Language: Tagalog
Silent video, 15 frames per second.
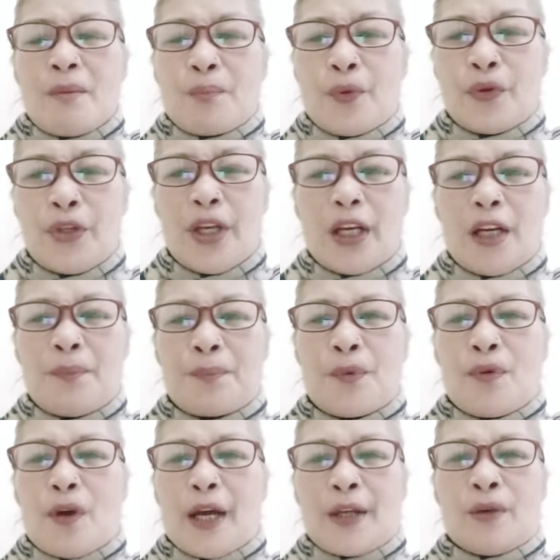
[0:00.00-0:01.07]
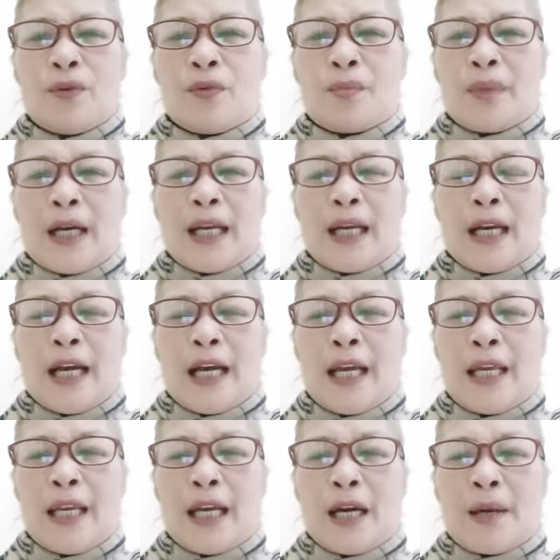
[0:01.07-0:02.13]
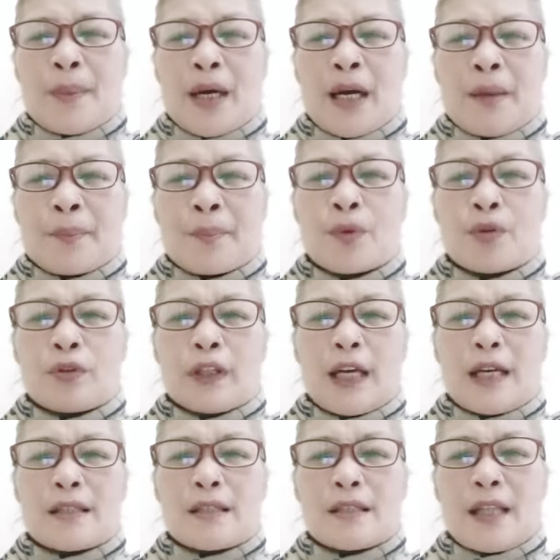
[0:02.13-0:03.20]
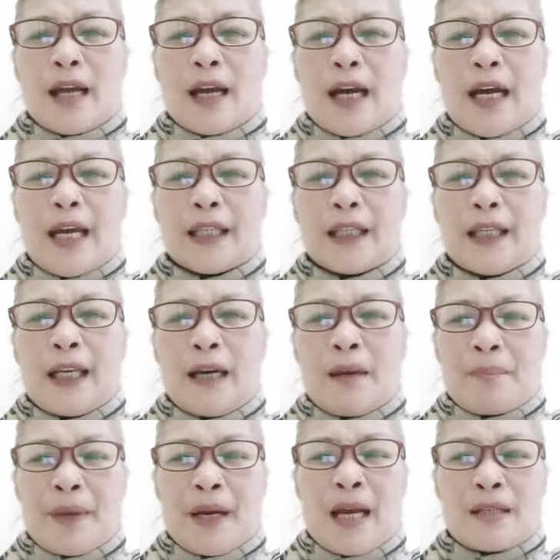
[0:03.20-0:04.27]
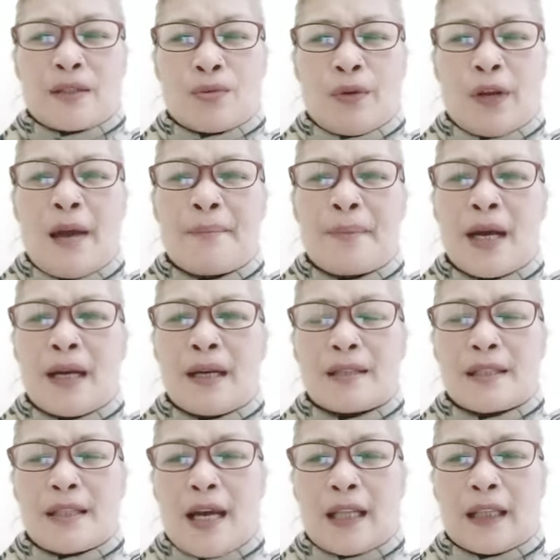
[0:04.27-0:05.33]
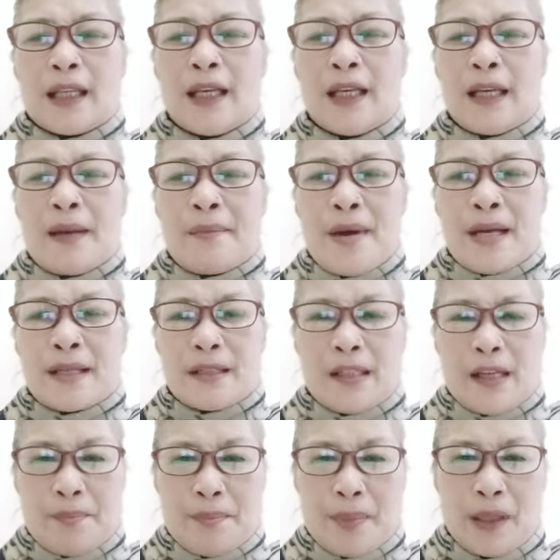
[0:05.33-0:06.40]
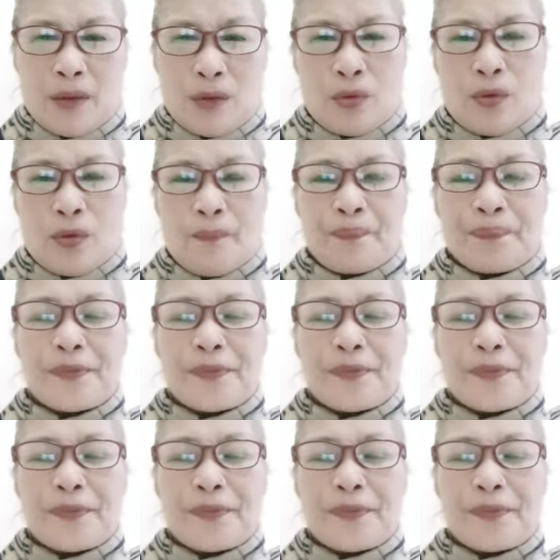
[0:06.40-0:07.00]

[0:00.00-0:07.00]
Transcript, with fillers: pwede rin po kayong maglagay ng mga prutas na kahit ilang piraso lamang sa ating labas ng pinto.